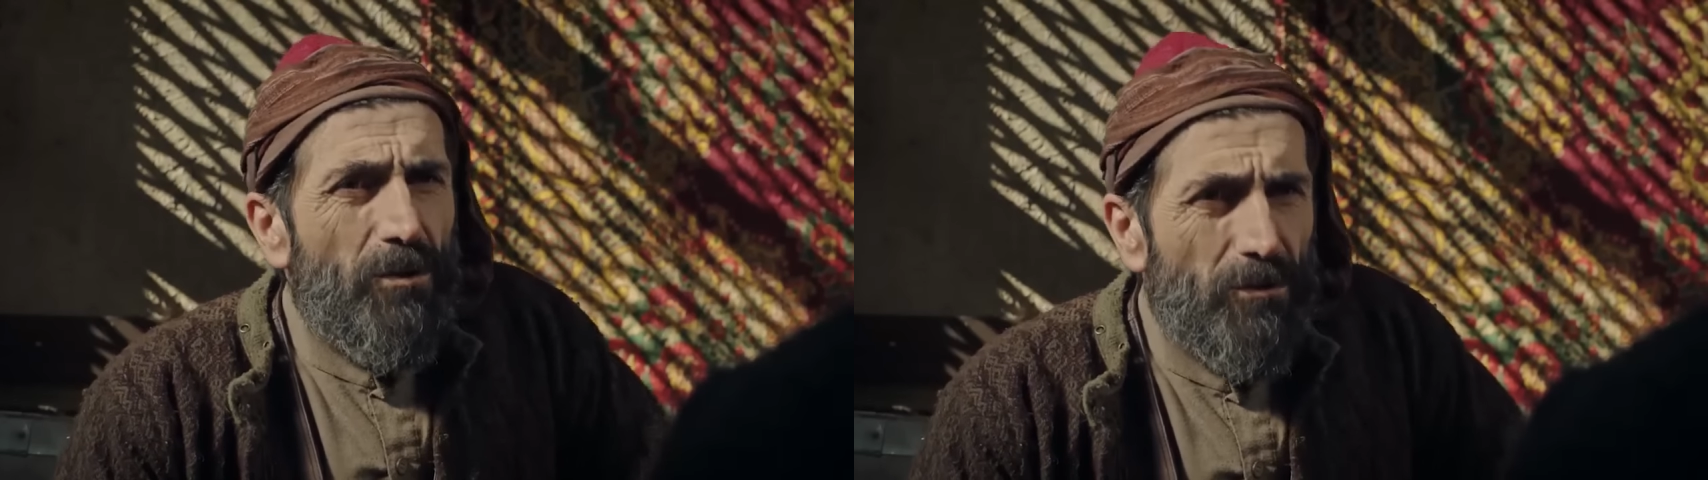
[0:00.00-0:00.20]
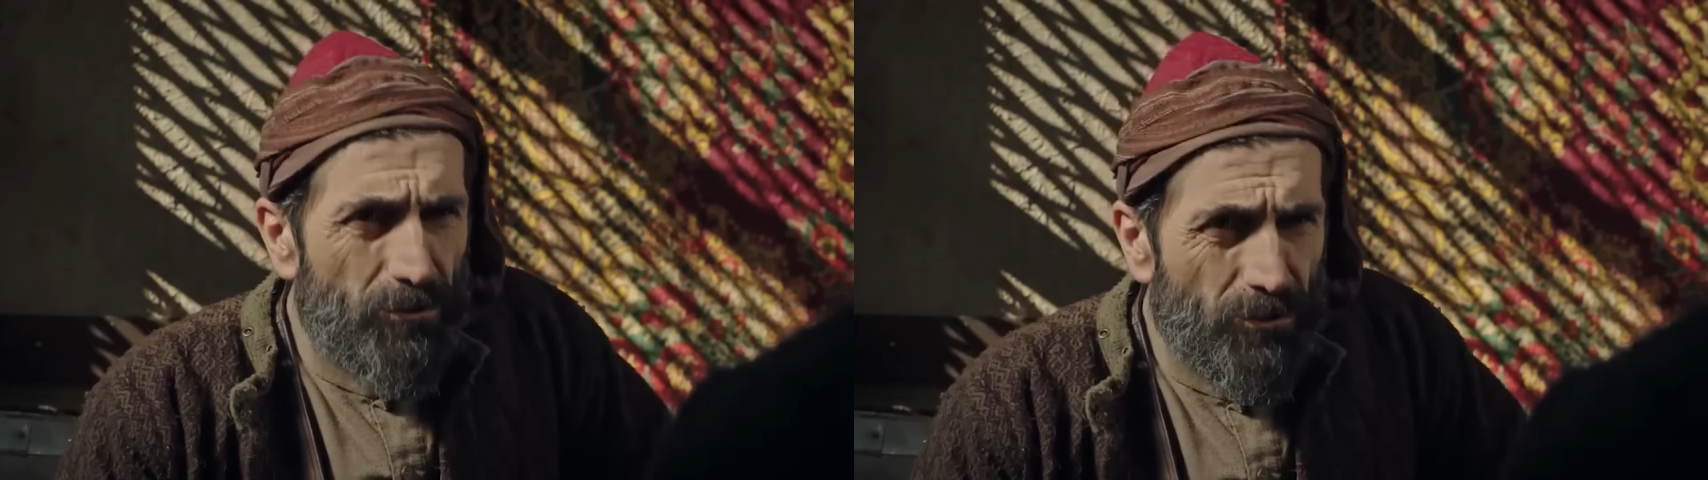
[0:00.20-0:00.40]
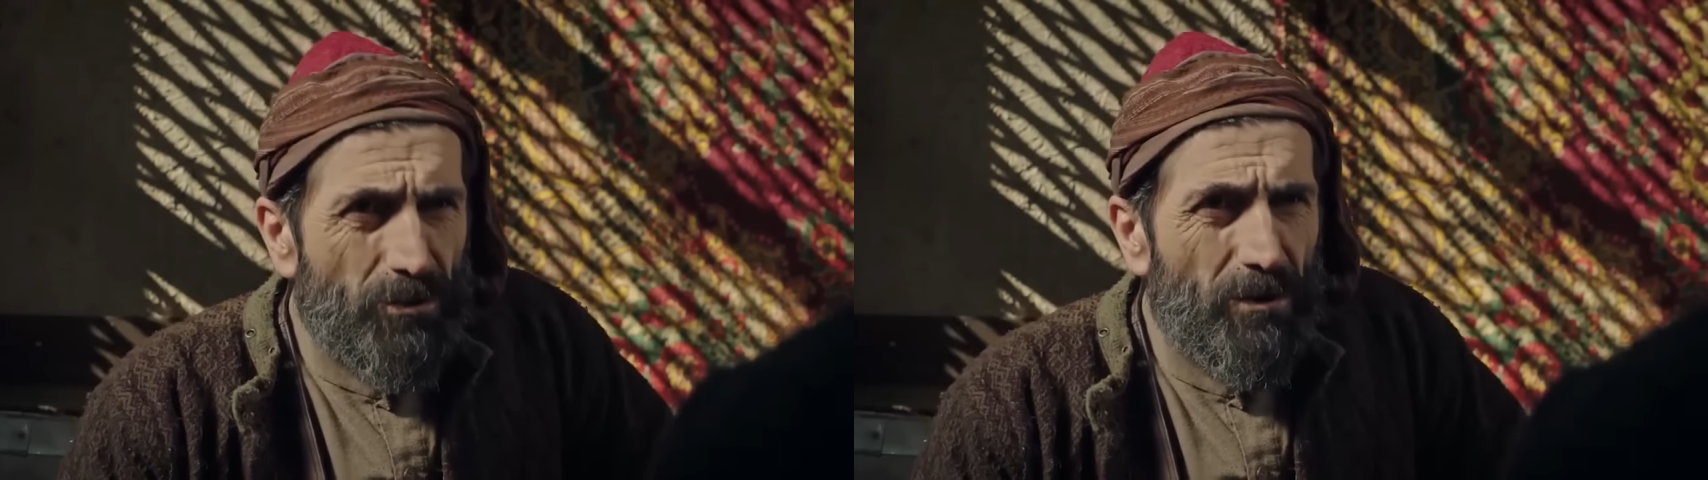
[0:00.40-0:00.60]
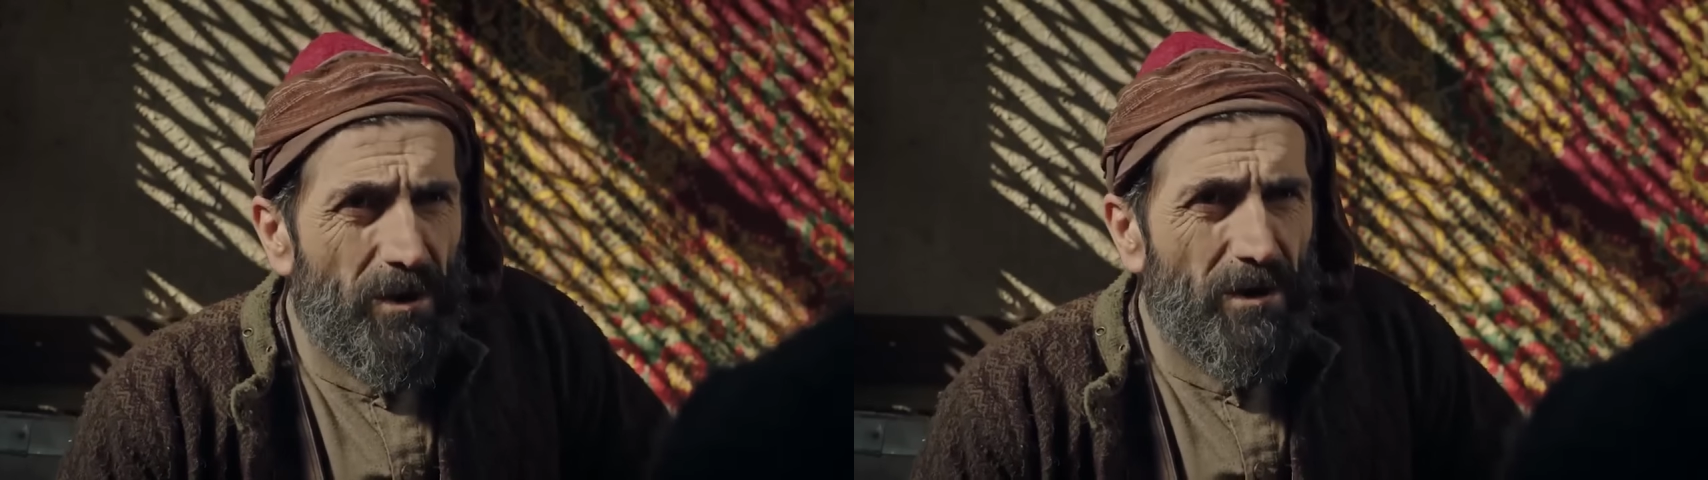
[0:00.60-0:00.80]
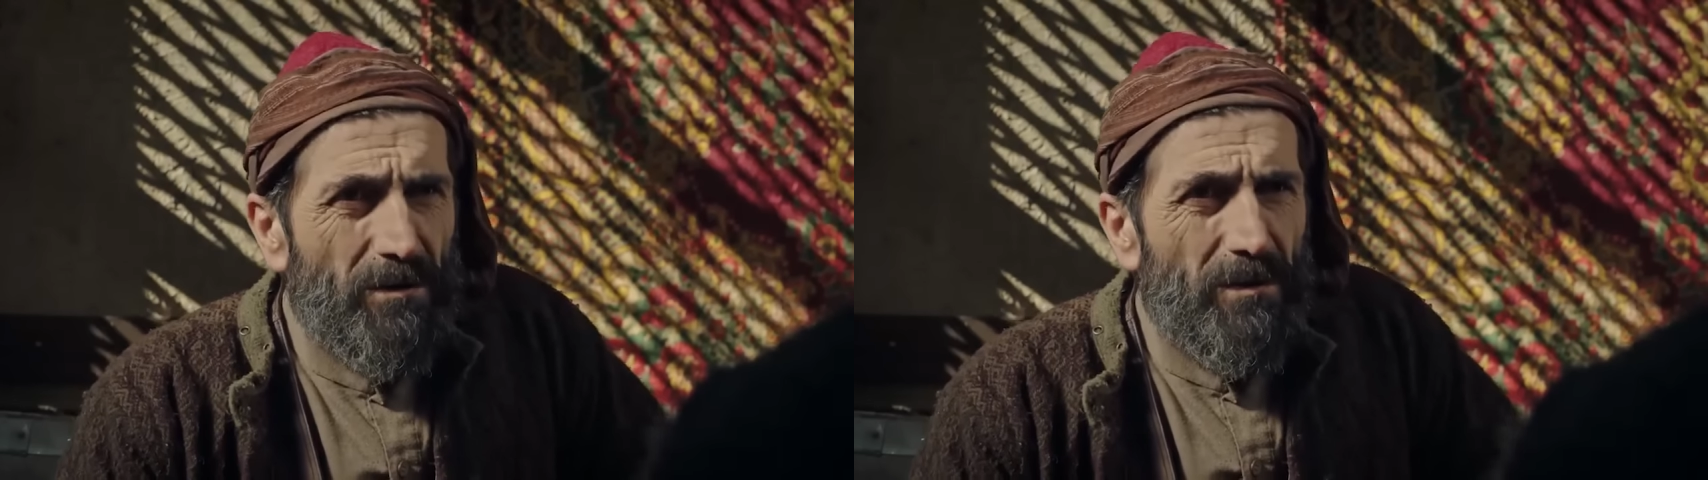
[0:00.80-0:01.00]
olduğu
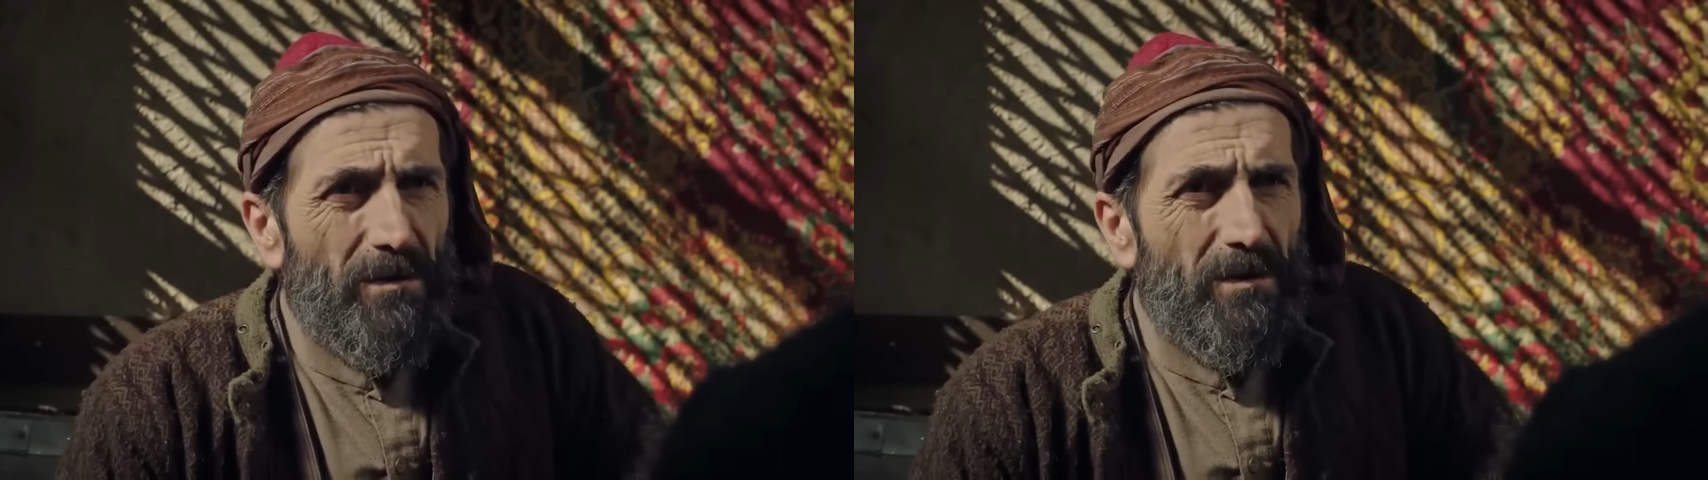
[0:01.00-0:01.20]
söylendi.